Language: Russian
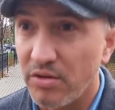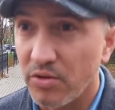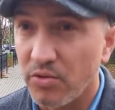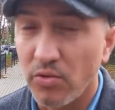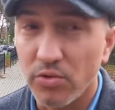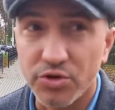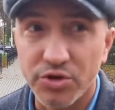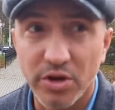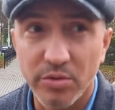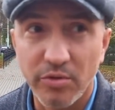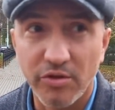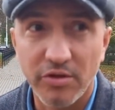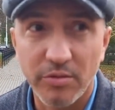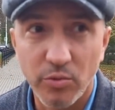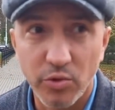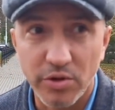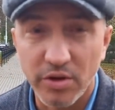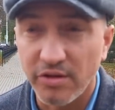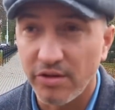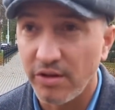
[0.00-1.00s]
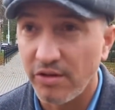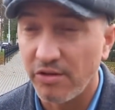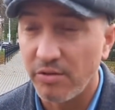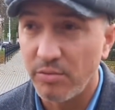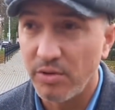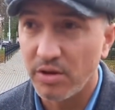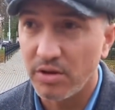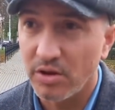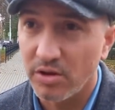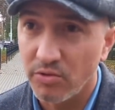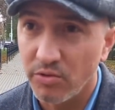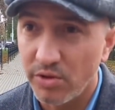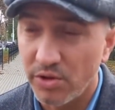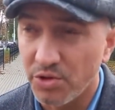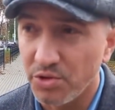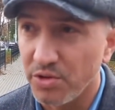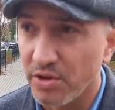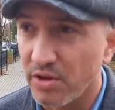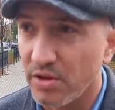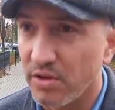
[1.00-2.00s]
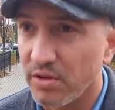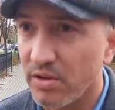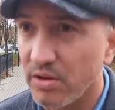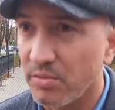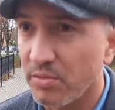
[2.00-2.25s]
хочешь как бы заботиться о себе, это твое личное дело.